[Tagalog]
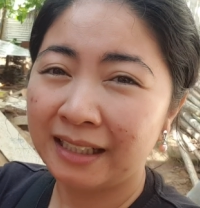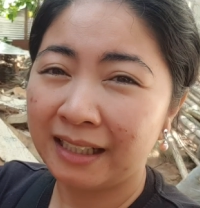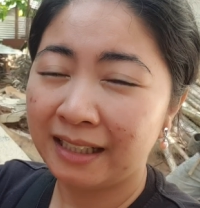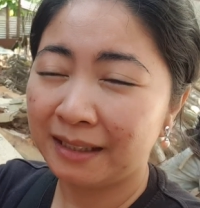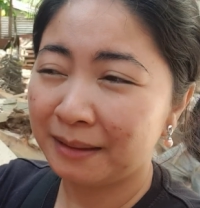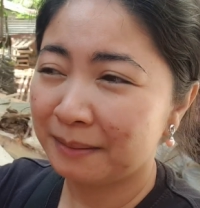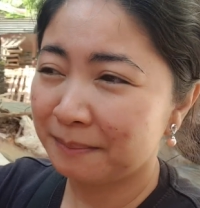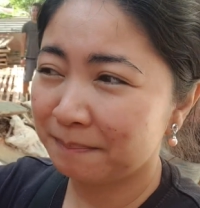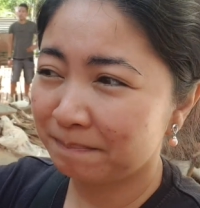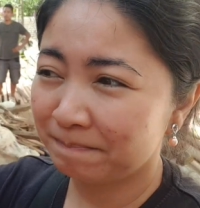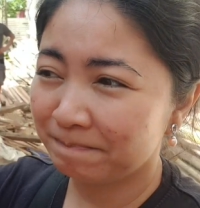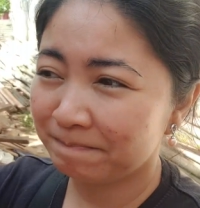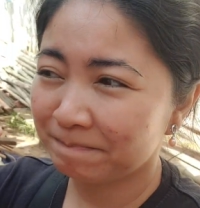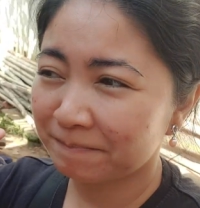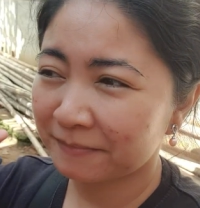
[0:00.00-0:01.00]

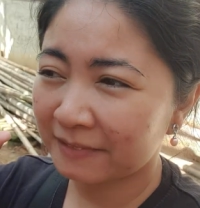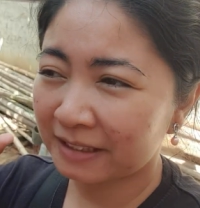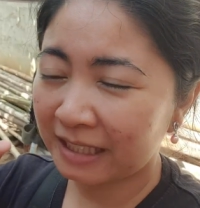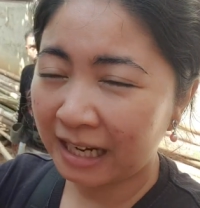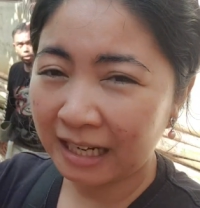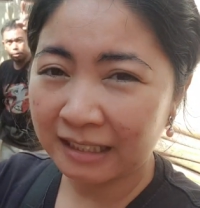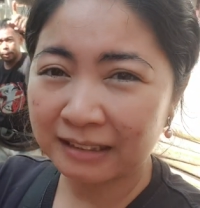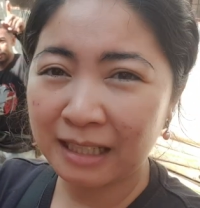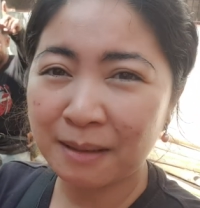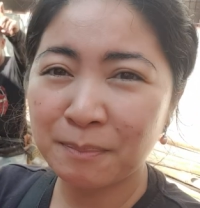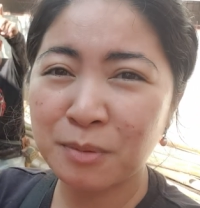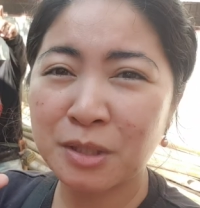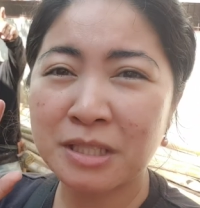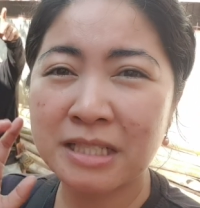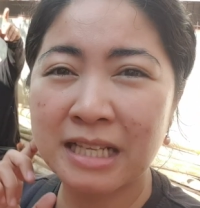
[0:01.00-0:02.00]
um,
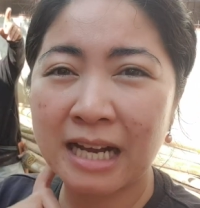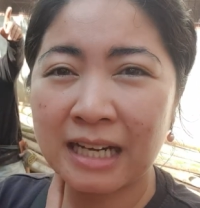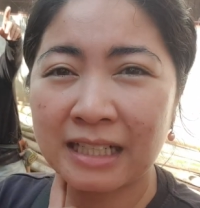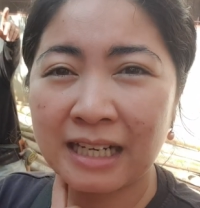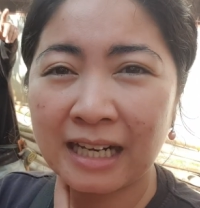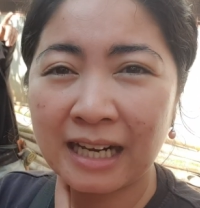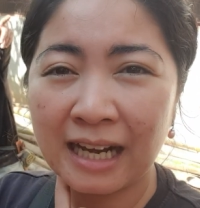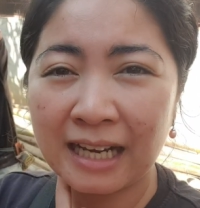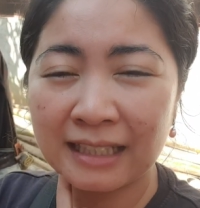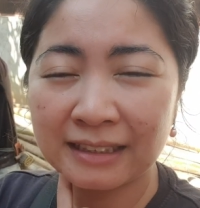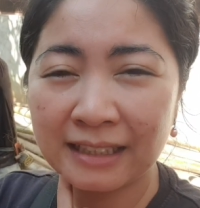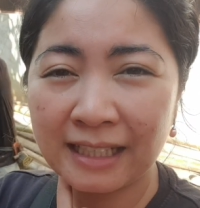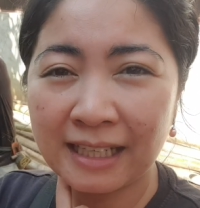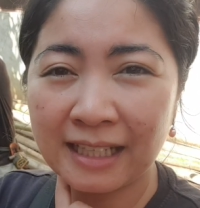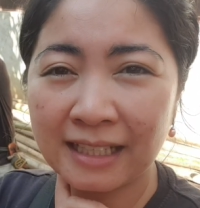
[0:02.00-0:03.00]
kakatapos lang ng
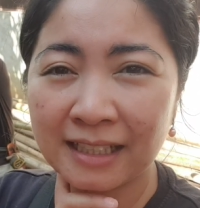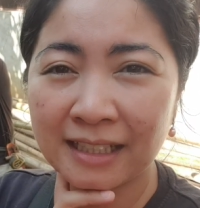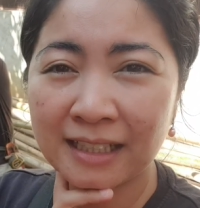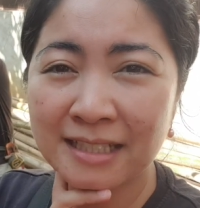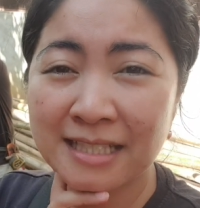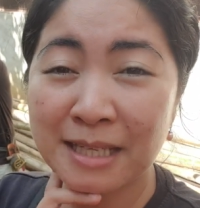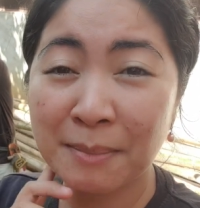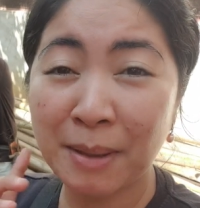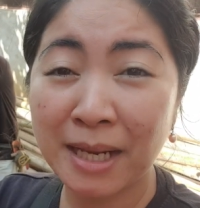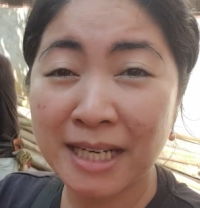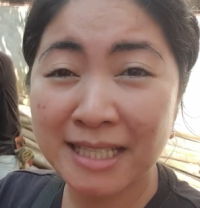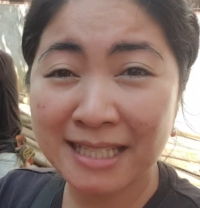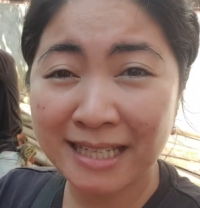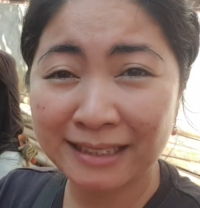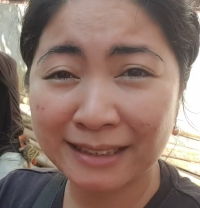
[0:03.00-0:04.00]
ating Semana
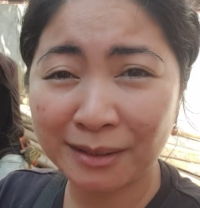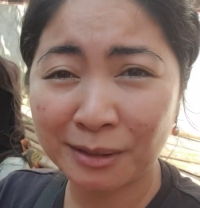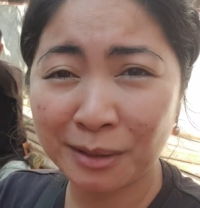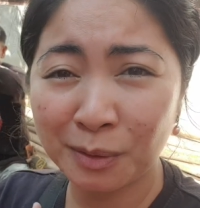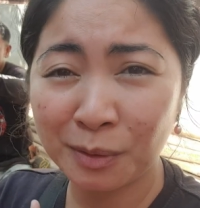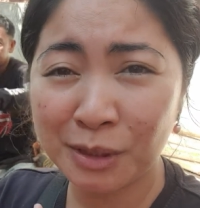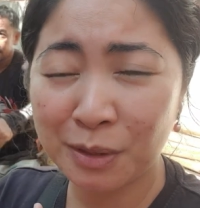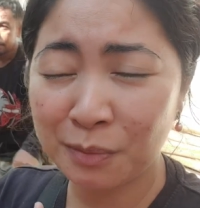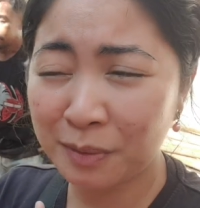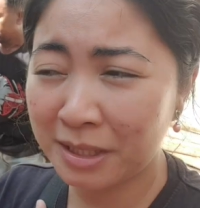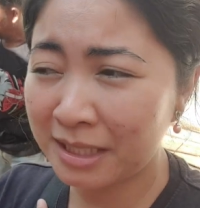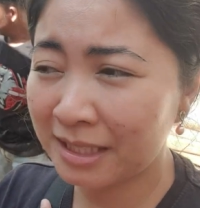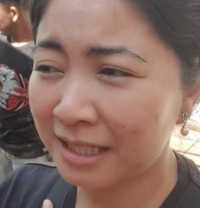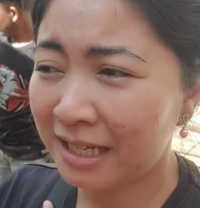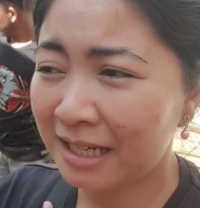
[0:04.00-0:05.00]
Santa or Holy Week.